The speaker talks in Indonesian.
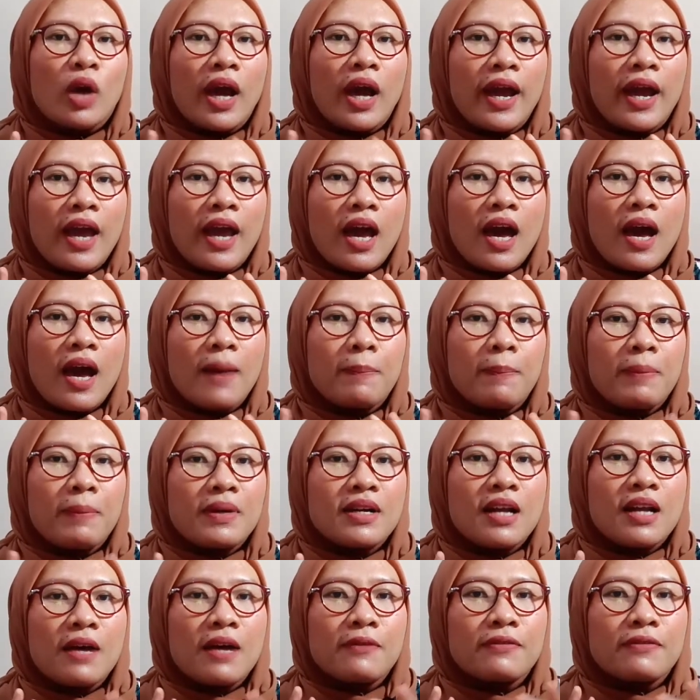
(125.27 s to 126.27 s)
jadi itu
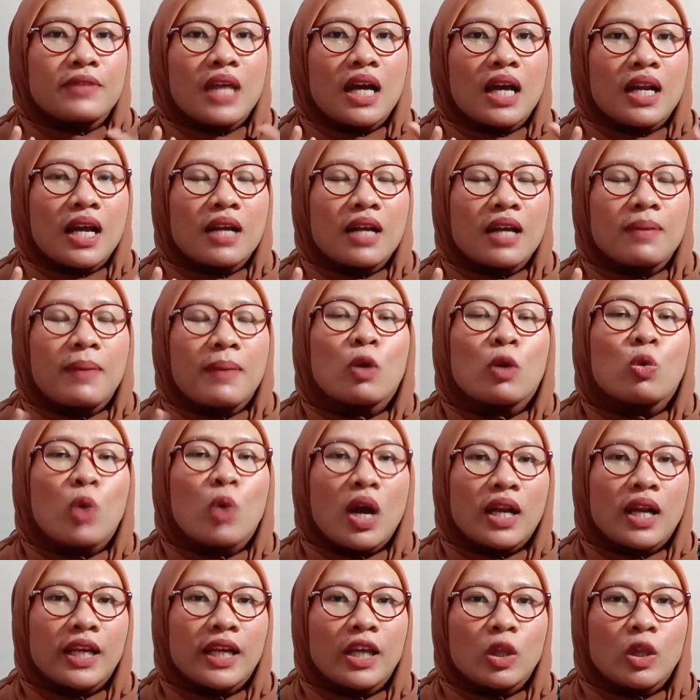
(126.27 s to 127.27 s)
kayak
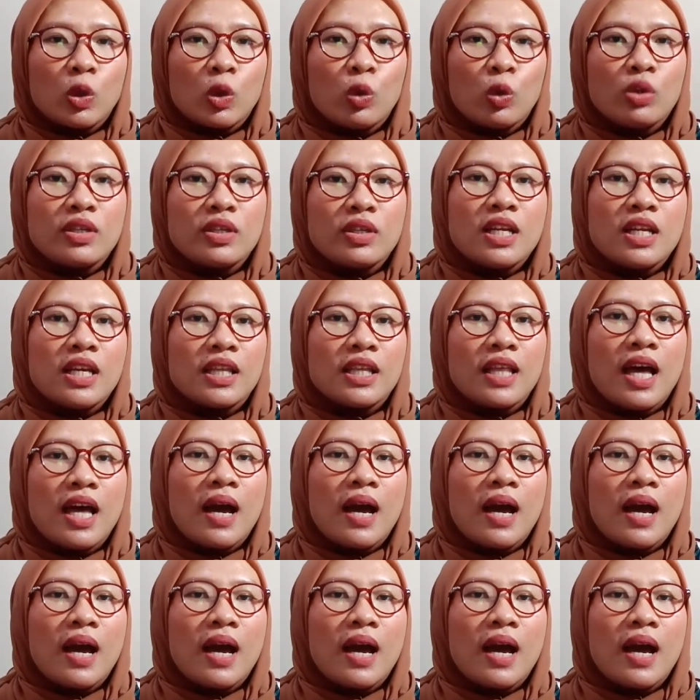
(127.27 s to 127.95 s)
pendaftaran manual gitu.